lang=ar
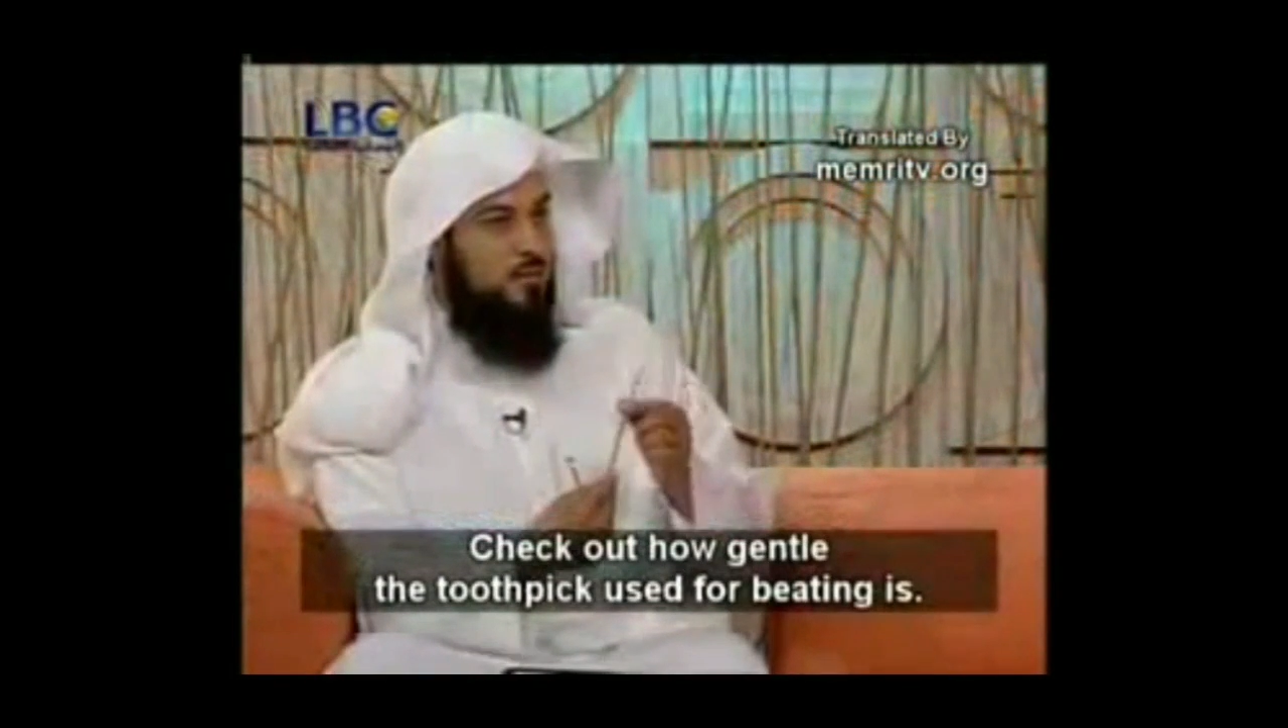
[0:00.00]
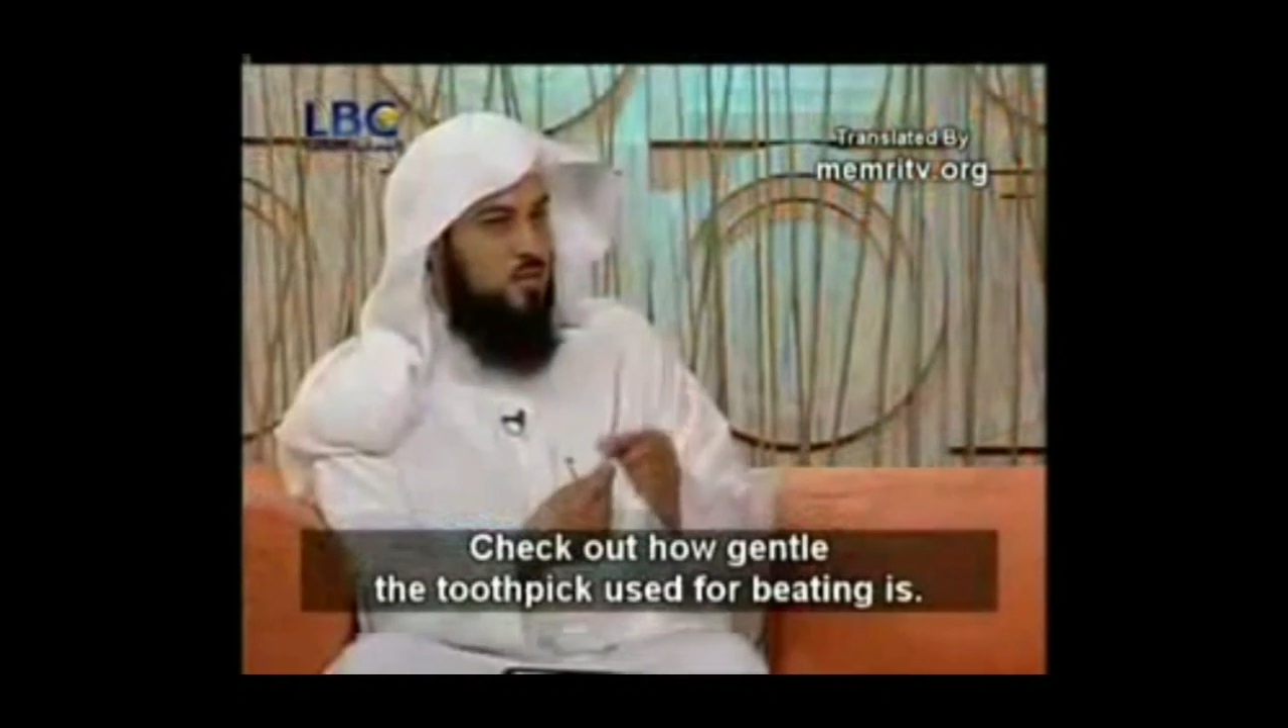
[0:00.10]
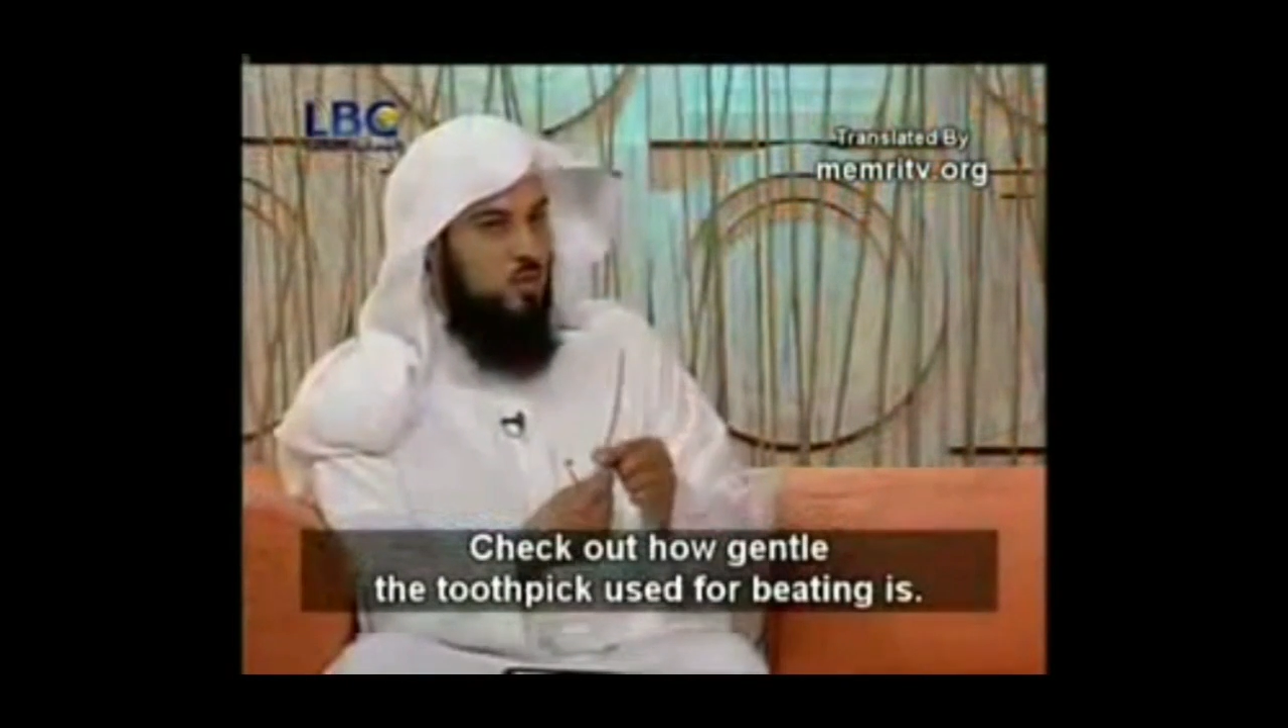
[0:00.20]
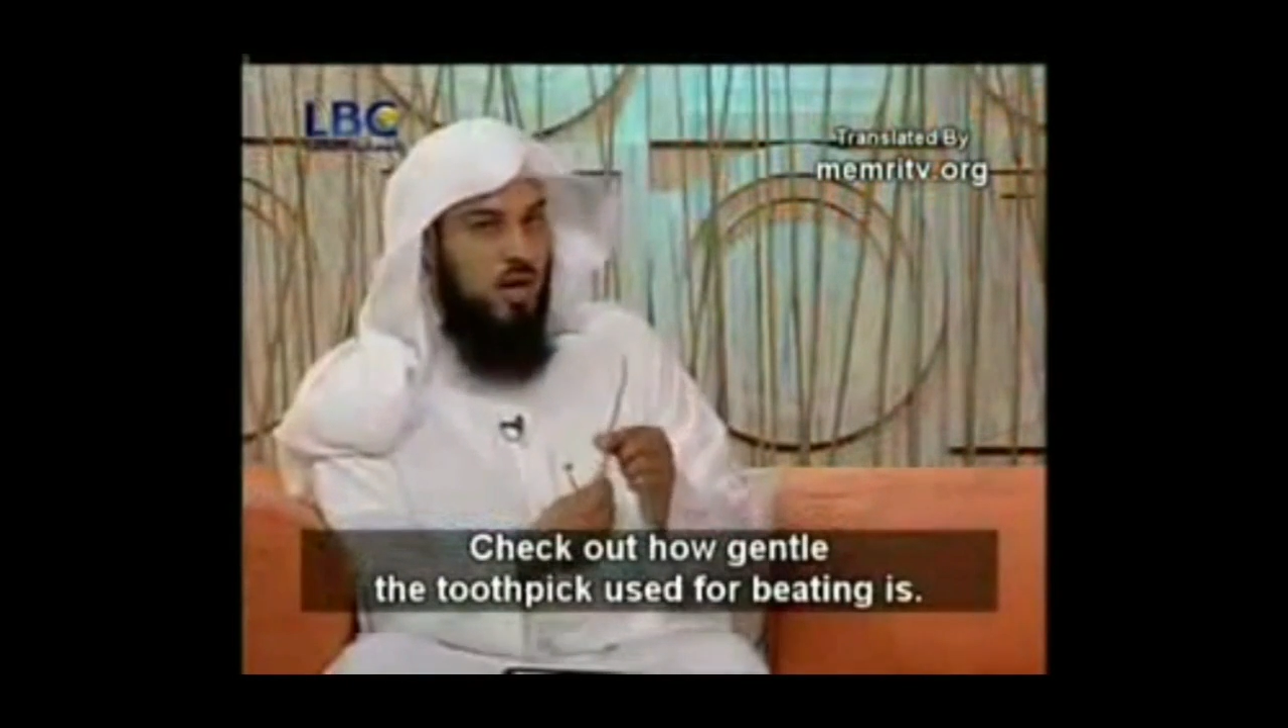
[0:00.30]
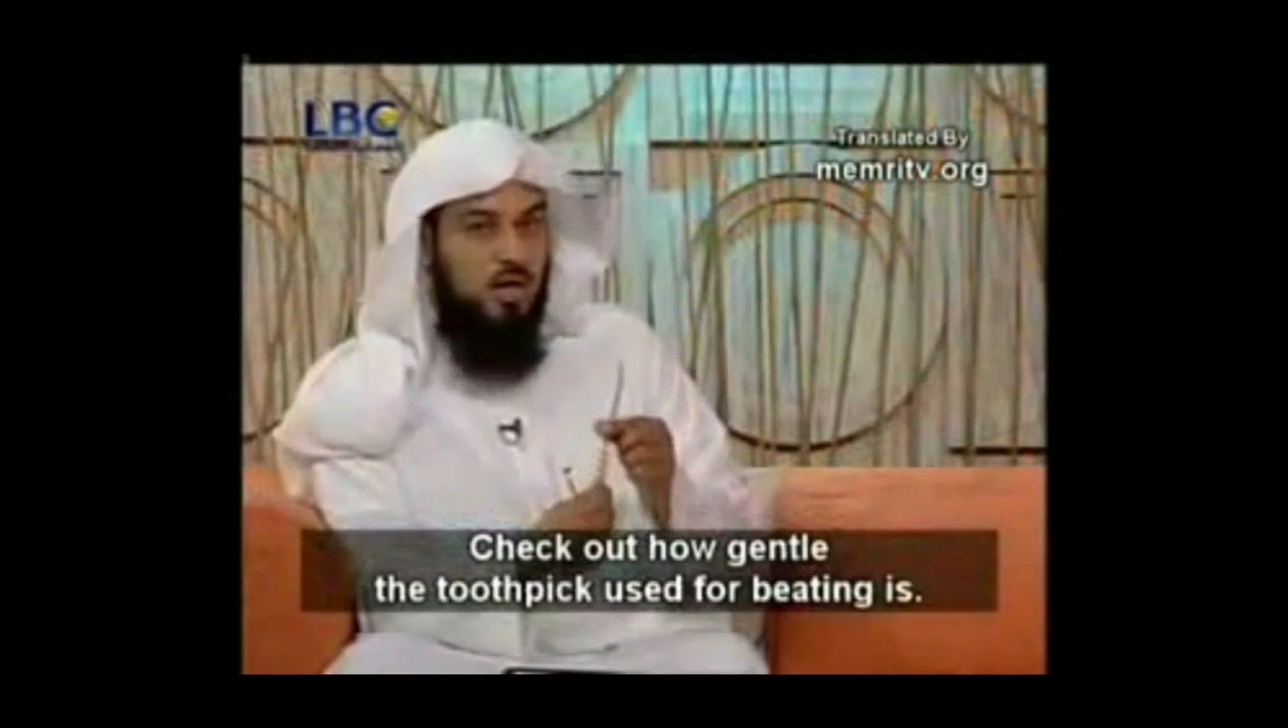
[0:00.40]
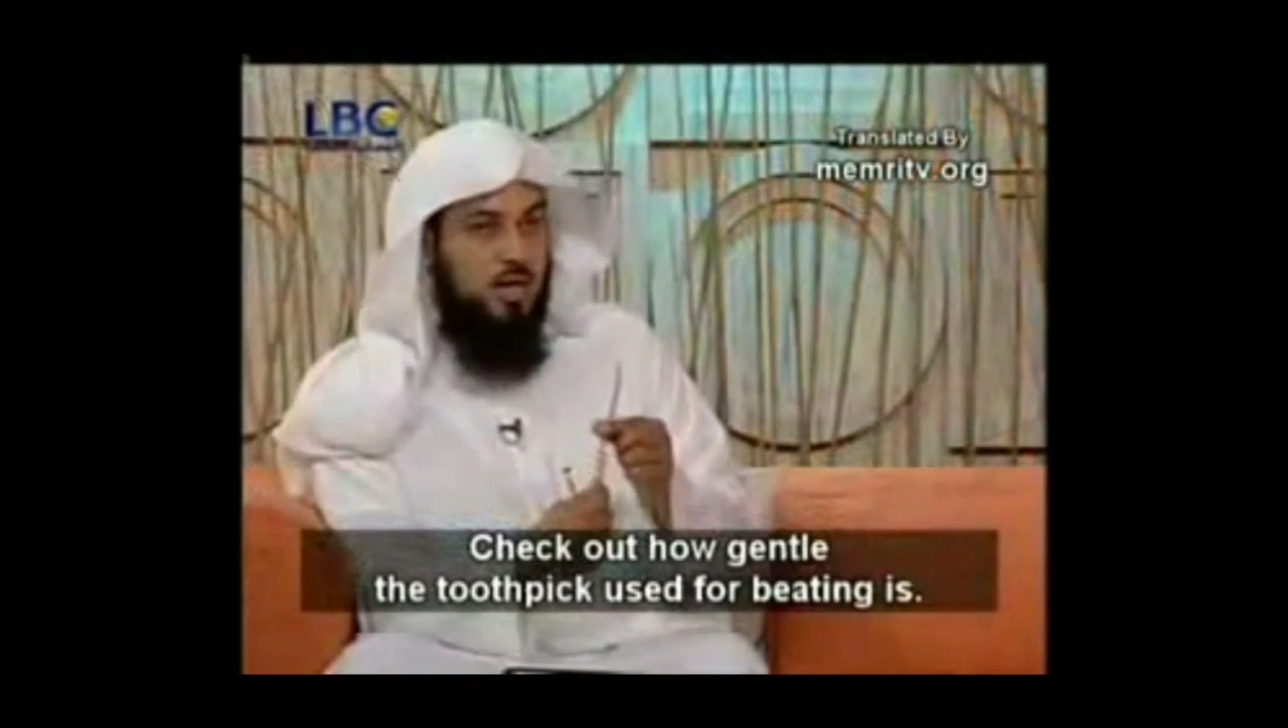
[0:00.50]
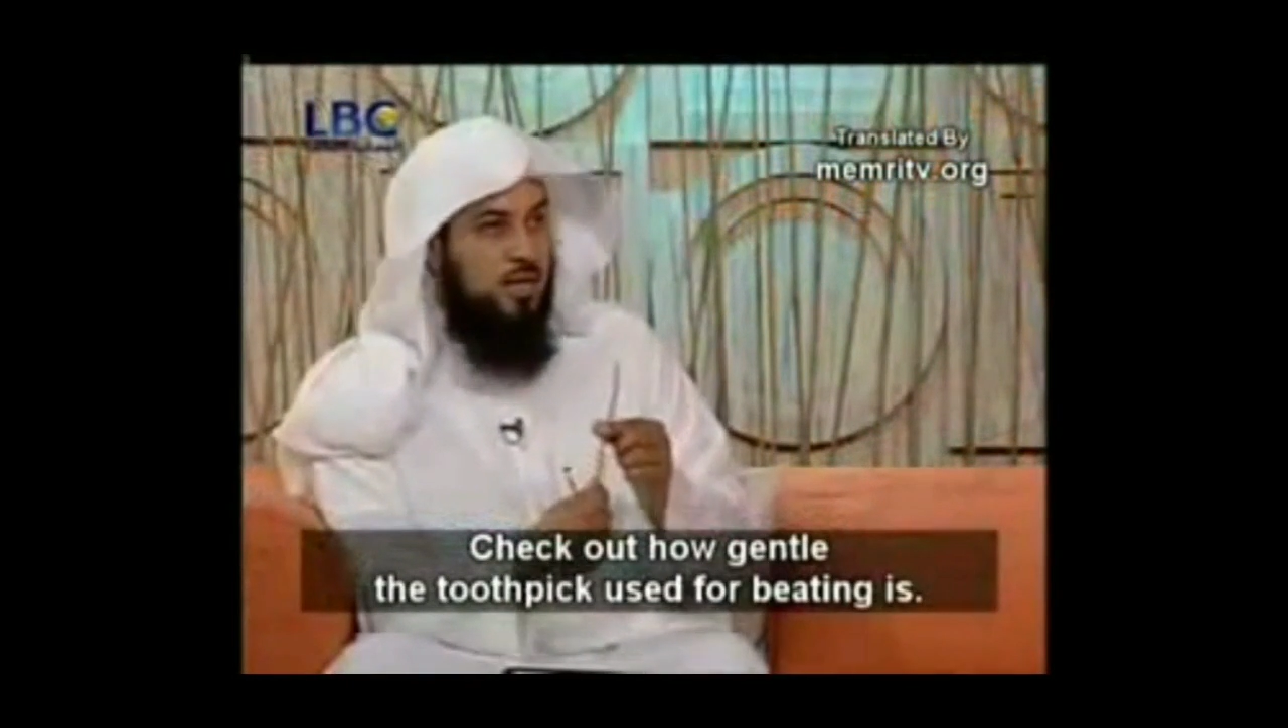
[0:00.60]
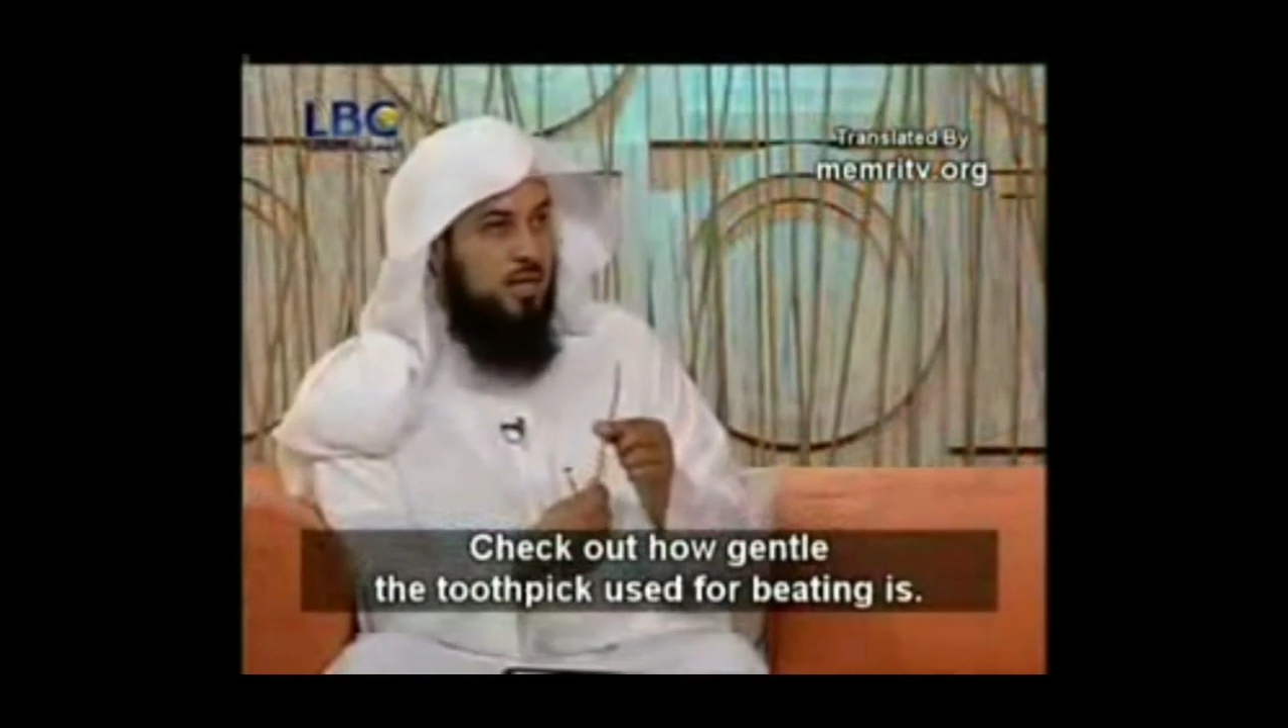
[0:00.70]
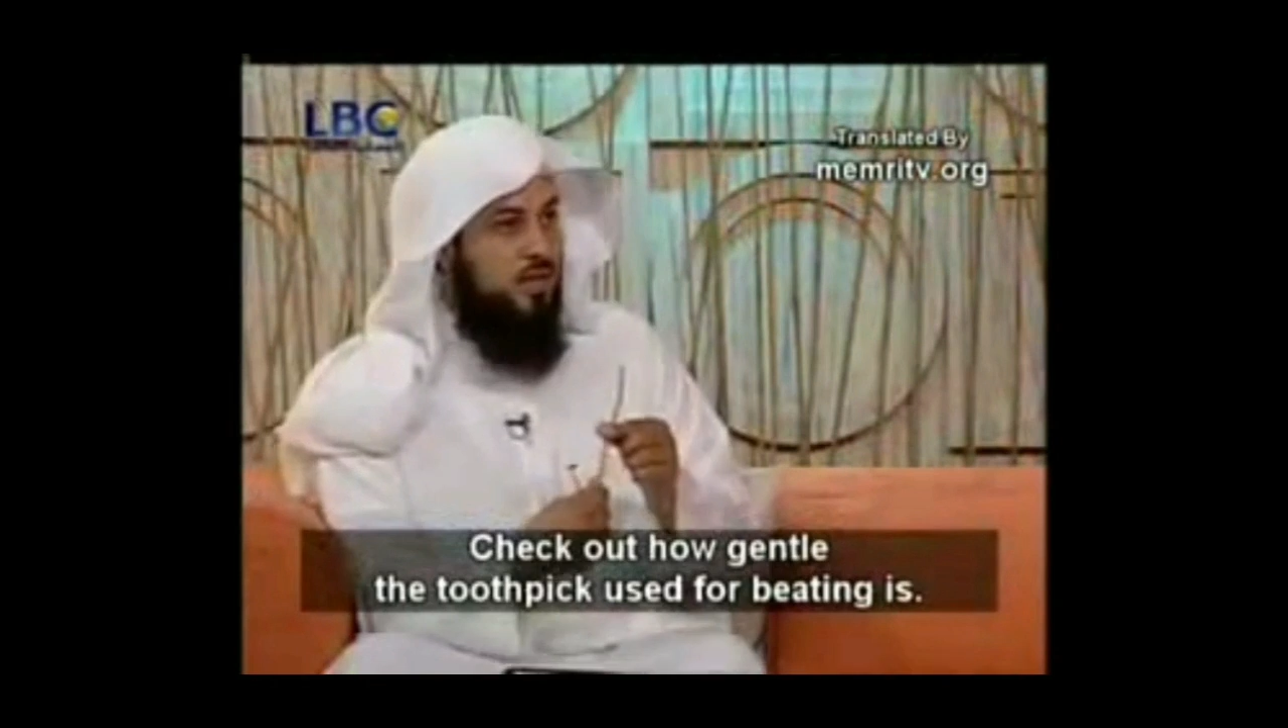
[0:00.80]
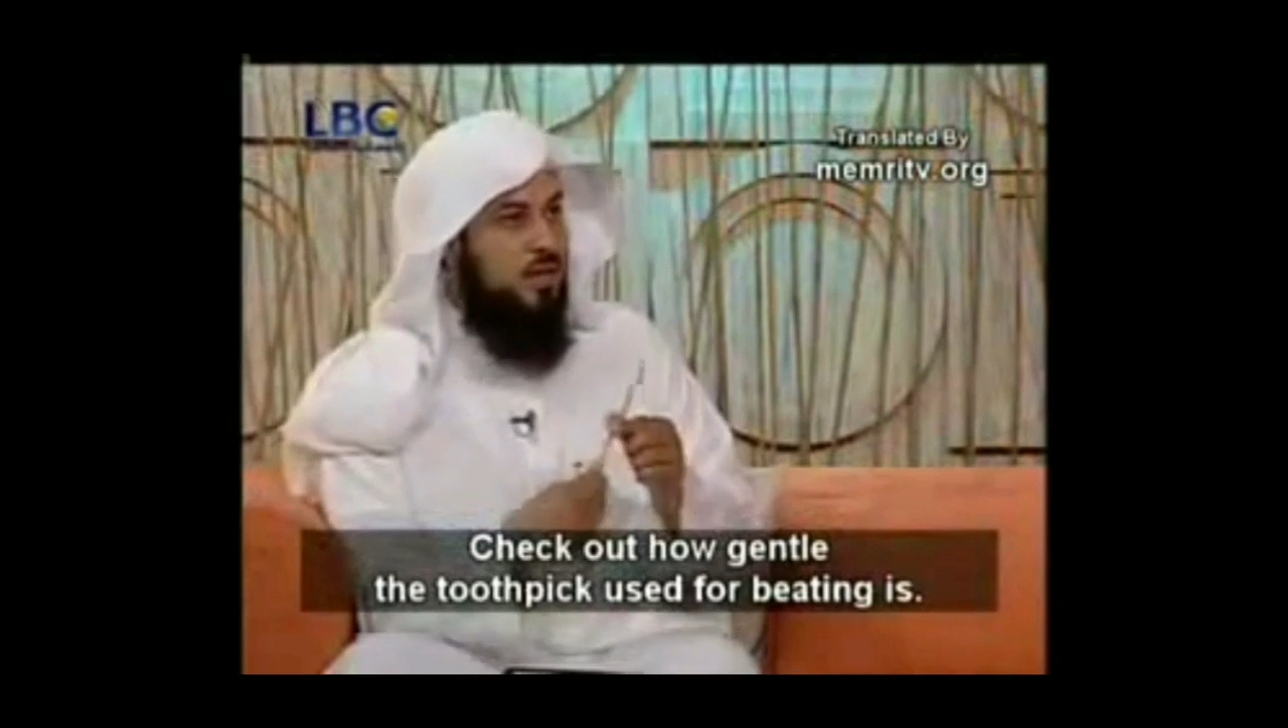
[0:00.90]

المسواك